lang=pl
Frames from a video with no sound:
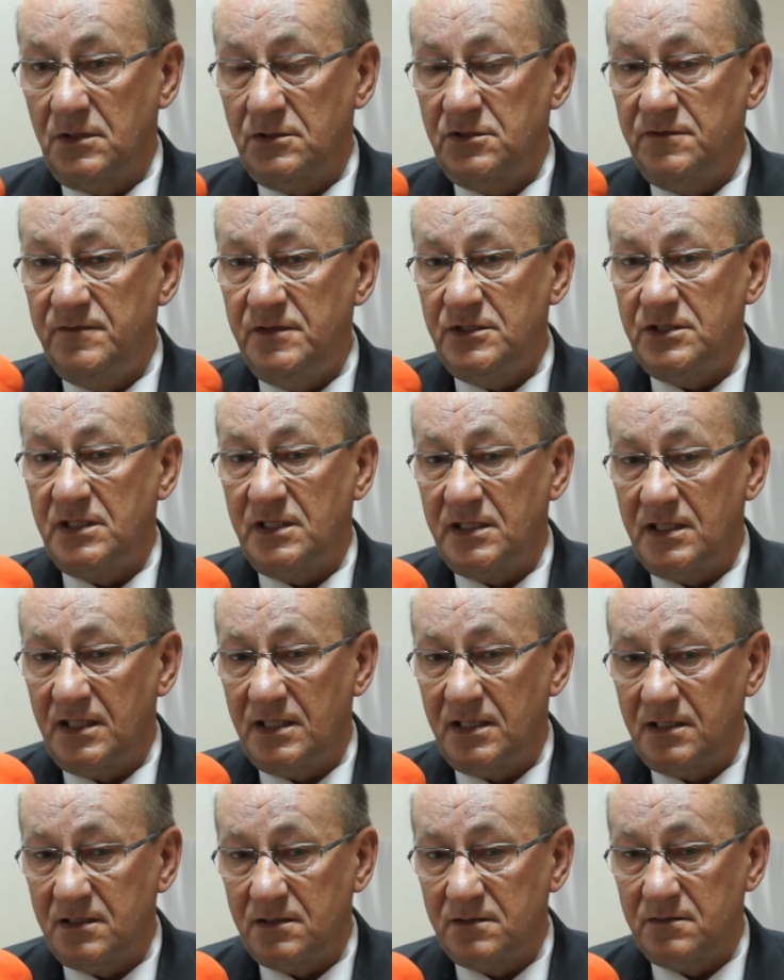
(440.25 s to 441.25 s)
Oczywiście,
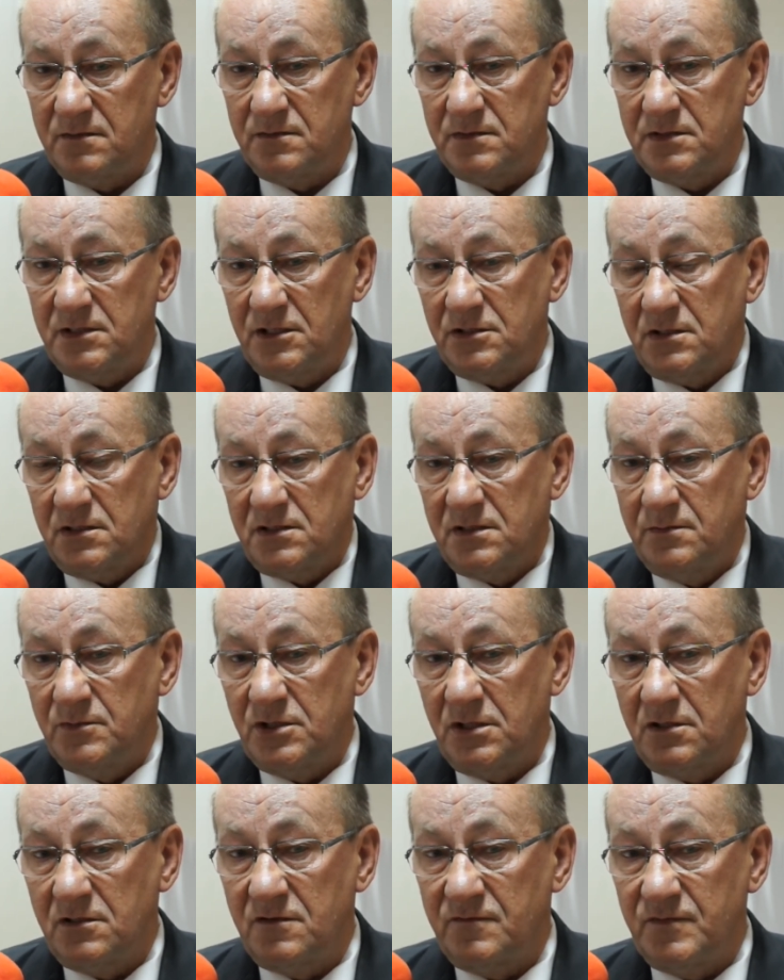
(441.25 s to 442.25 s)
ja zresztą z tym
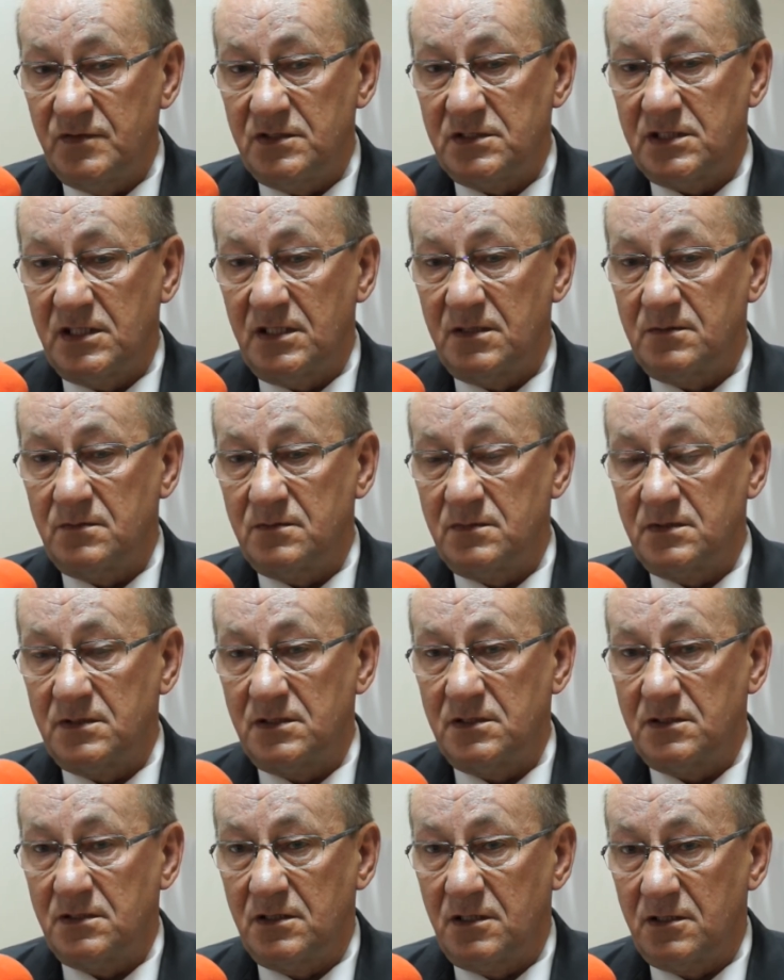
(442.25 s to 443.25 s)
środowiskiem
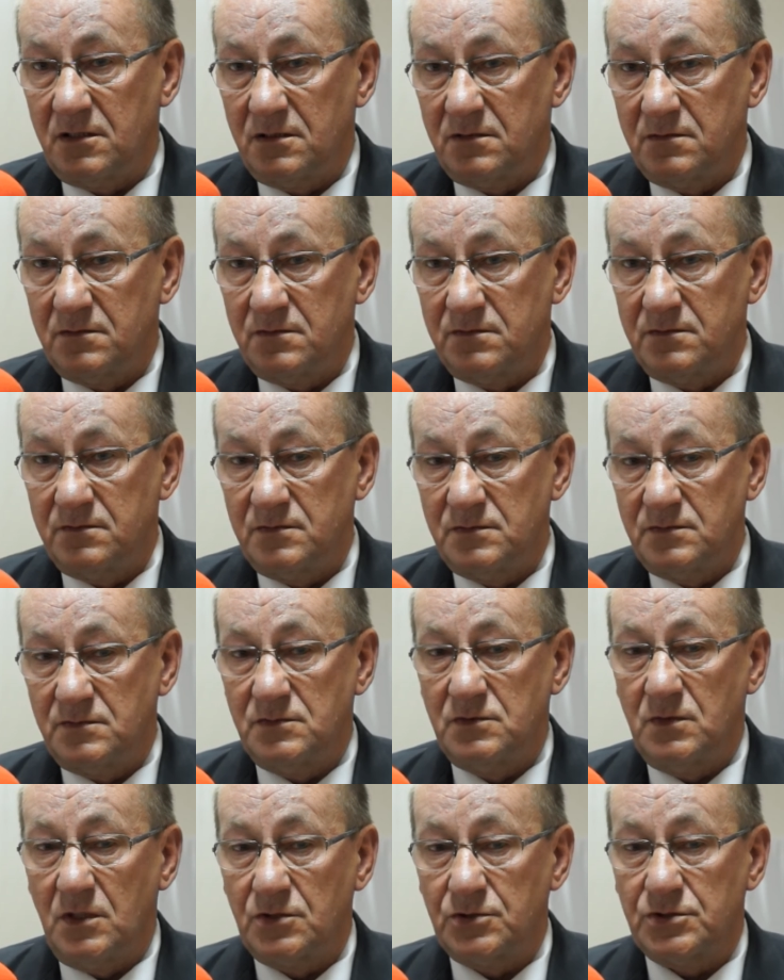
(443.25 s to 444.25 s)
y, no,
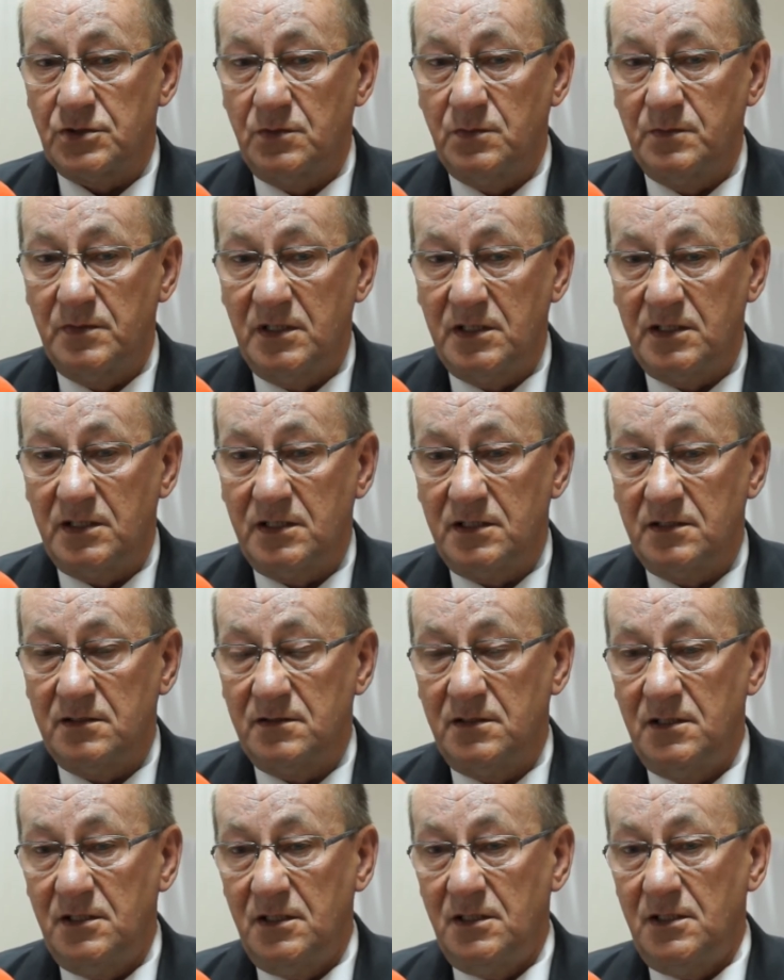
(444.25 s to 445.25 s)
łączą mnie
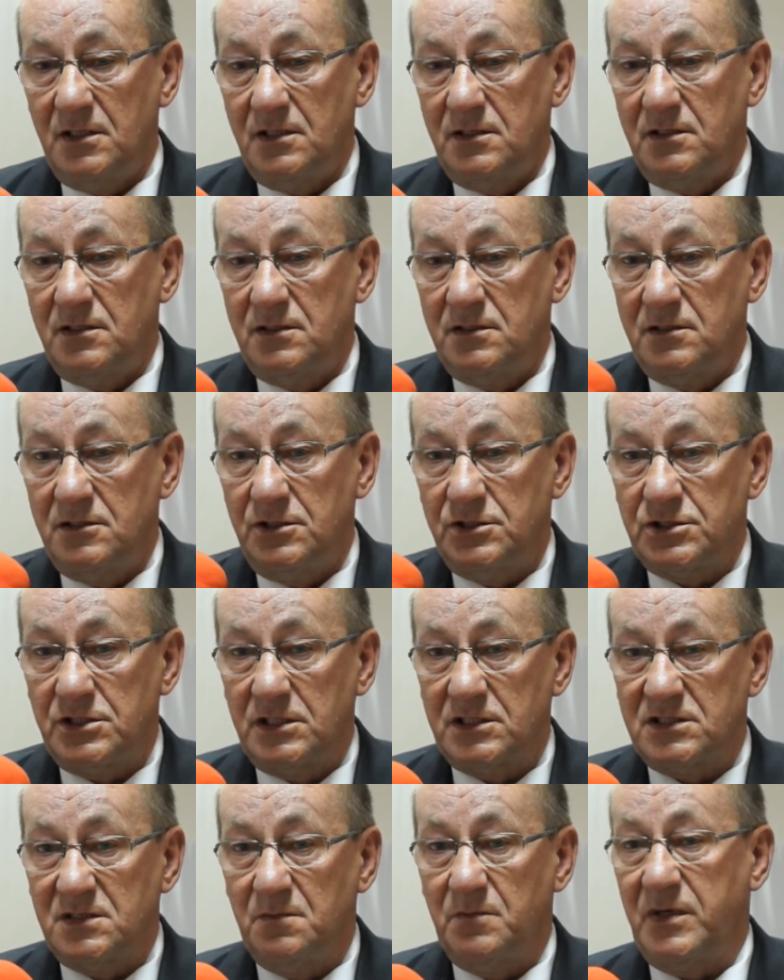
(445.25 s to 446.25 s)
y,
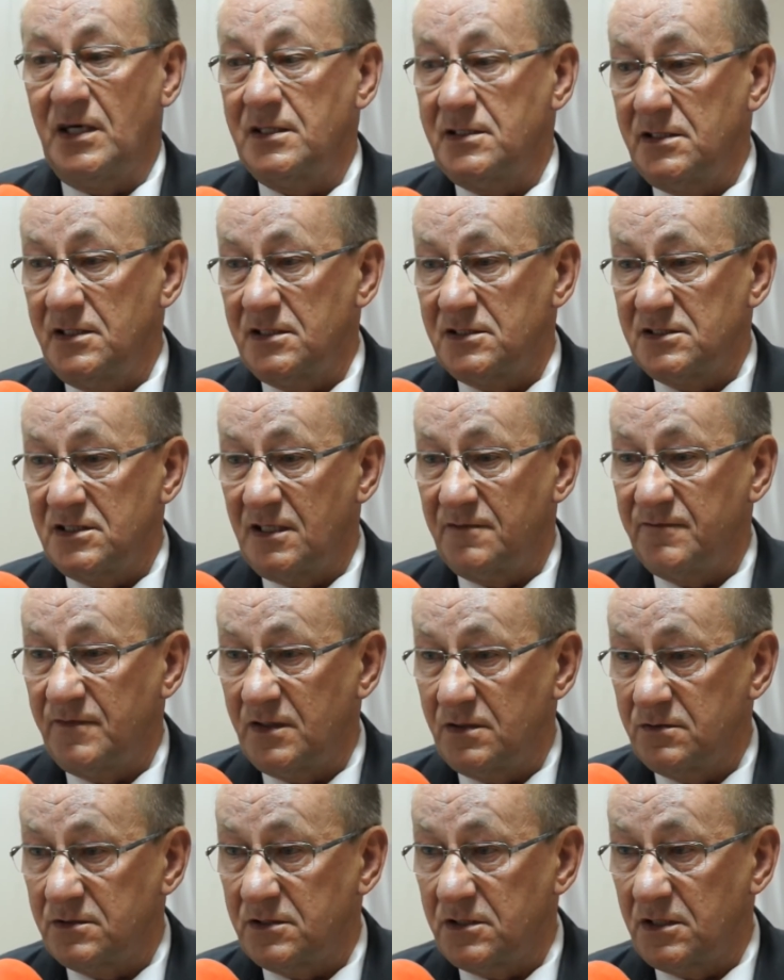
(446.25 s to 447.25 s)
liczne sympatie, znam
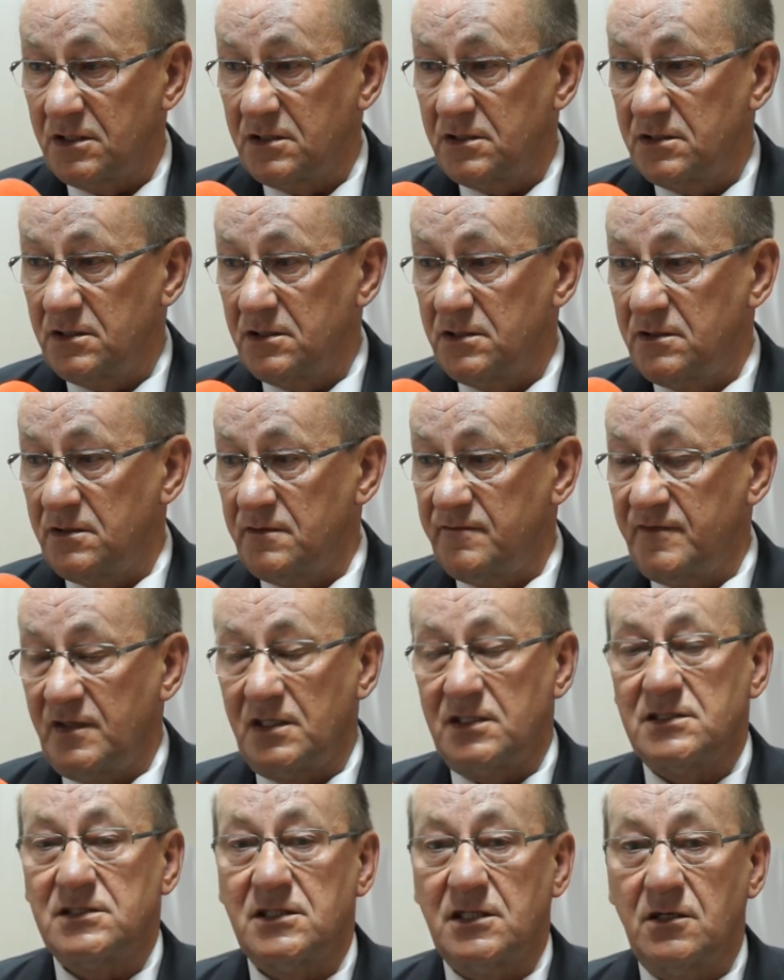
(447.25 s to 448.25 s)
wielu z tych,
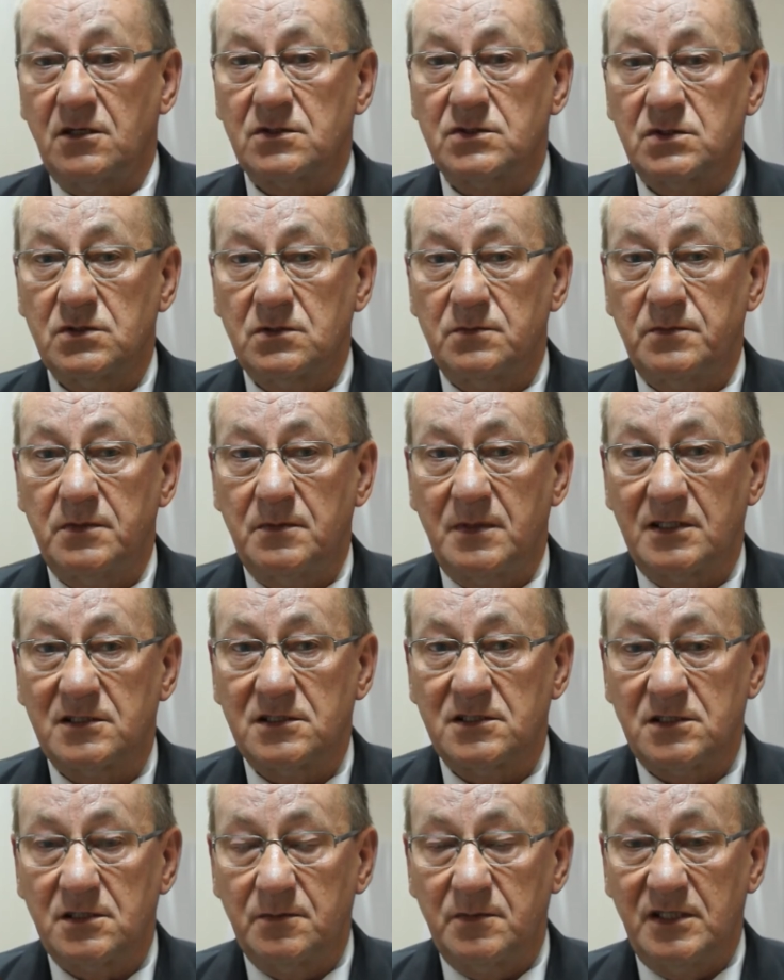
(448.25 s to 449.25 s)
wiele z tych osób,
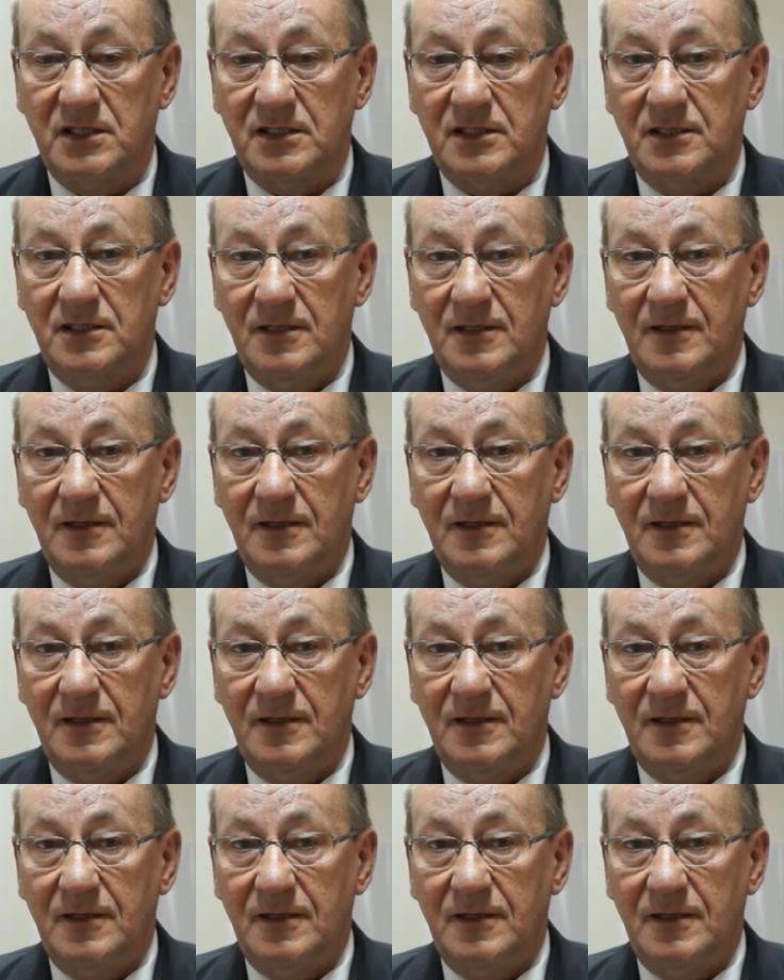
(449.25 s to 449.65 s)
bardzo sobie